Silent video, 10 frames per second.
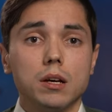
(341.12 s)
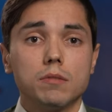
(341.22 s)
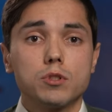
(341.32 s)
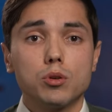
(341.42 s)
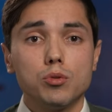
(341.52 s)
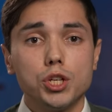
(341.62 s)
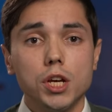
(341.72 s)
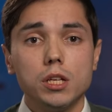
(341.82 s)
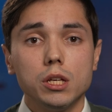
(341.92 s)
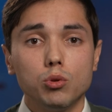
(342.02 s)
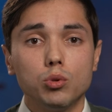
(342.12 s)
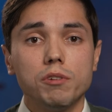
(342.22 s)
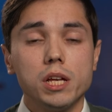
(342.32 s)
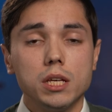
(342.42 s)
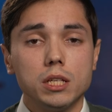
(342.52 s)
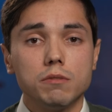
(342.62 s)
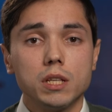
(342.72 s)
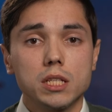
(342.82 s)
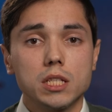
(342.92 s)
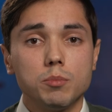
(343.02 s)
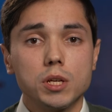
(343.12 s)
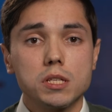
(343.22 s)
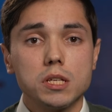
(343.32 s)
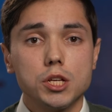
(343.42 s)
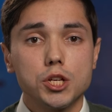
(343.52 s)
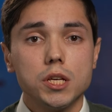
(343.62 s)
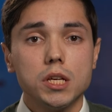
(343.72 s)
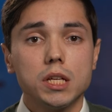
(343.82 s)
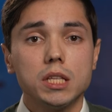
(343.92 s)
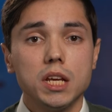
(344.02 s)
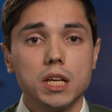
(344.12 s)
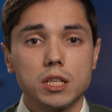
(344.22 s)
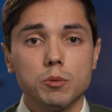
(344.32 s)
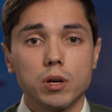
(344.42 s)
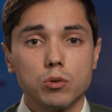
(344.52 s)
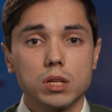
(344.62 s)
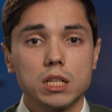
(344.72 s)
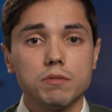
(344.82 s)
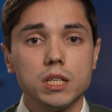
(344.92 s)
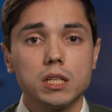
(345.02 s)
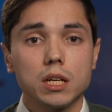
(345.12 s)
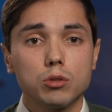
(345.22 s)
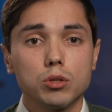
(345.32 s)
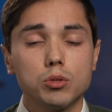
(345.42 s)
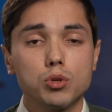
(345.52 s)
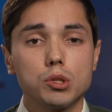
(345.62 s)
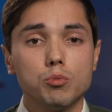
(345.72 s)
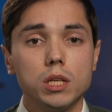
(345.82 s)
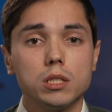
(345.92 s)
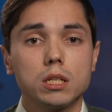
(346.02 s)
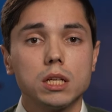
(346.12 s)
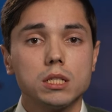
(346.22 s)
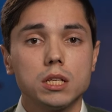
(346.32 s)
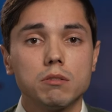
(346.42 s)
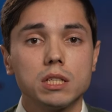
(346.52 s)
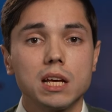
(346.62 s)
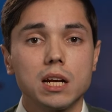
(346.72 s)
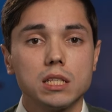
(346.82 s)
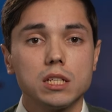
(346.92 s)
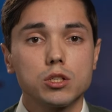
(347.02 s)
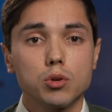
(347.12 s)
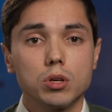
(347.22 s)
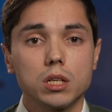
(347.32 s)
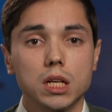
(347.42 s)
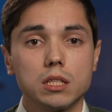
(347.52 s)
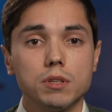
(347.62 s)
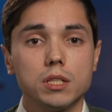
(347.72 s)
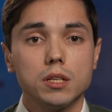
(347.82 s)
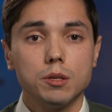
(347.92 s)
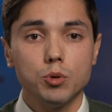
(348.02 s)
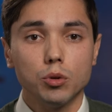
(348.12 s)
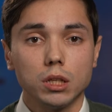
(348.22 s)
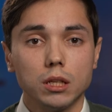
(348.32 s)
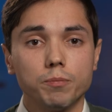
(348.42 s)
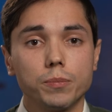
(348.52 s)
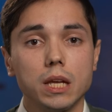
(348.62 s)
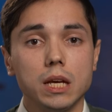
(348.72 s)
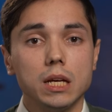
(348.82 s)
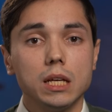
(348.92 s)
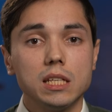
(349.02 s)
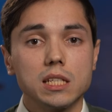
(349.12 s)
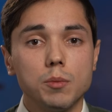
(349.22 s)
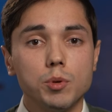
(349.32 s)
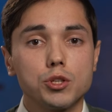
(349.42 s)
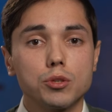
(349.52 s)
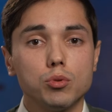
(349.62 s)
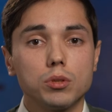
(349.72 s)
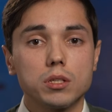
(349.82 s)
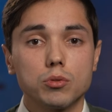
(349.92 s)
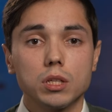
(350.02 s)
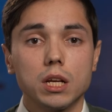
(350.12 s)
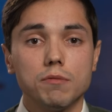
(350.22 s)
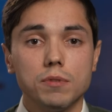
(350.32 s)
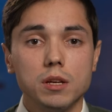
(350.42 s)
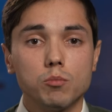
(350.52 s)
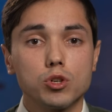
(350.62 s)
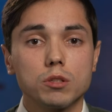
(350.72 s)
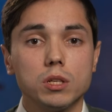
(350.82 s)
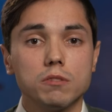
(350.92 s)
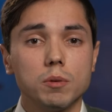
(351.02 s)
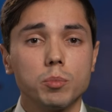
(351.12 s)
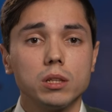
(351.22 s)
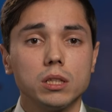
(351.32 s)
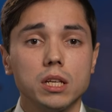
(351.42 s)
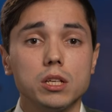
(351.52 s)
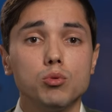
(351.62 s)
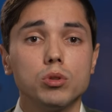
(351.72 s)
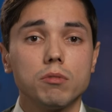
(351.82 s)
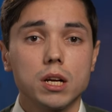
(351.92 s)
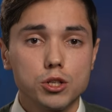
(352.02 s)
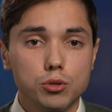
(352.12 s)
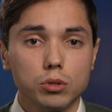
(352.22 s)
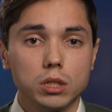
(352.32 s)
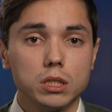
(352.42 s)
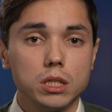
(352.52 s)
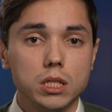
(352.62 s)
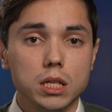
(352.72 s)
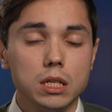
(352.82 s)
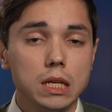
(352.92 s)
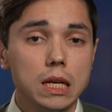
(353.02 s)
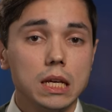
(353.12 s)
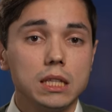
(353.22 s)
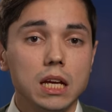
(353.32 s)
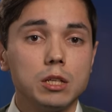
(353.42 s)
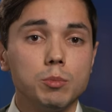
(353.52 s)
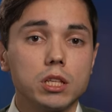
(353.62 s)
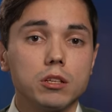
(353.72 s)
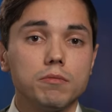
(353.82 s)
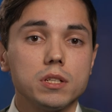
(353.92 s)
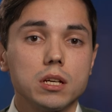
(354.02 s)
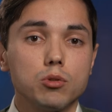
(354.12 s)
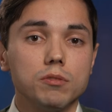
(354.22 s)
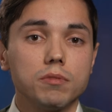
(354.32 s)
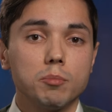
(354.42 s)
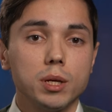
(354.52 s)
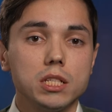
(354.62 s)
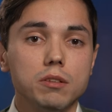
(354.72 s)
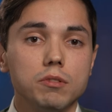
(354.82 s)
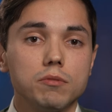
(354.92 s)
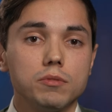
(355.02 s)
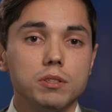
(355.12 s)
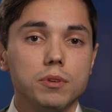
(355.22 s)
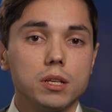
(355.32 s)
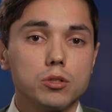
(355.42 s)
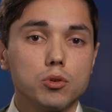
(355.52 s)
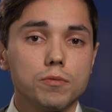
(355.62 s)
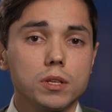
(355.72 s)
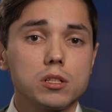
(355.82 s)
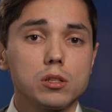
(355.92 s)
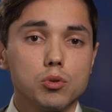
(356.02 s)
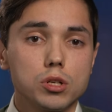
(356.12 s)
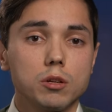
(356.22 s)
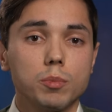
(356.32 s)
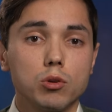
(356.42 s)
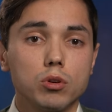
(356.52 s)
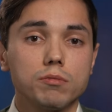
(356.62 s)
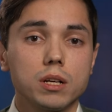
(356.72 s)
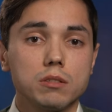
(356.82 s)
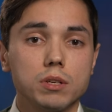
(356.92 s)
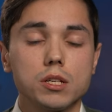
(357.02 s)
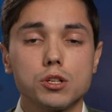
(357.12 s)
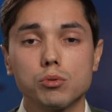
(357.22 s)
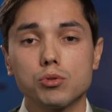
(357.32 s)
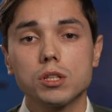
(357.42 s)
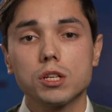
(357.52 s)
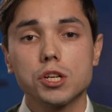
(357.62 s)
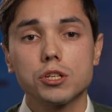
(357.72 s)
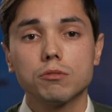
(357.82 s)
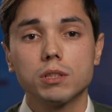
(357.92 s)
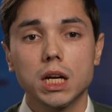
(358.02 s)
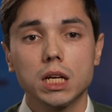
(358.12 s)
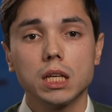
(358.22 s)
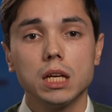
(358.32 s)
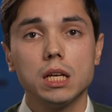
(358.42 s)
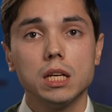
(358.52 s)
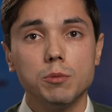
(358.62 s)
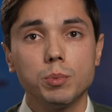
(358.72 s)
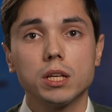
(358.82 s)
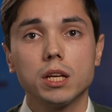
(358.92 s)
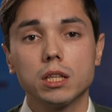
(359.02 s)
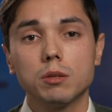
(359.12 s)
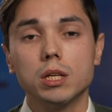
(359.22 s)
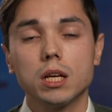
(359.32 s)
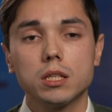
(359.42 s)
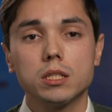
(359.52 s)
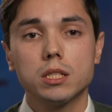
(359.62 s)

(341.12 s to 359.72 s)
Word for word: А в заключении, удвоение 12-перстной кишки – это редкий порог развития, который нужно уметь диагностировать на ранних сроках развития ребенка. Эндоскопическая ультрасонография может быть выполнена и у новорожденных детей. Данный метод высокоинформативен в дифференцировке сложных пороков развития желудочно-кишечного тракта и панкреатобилярной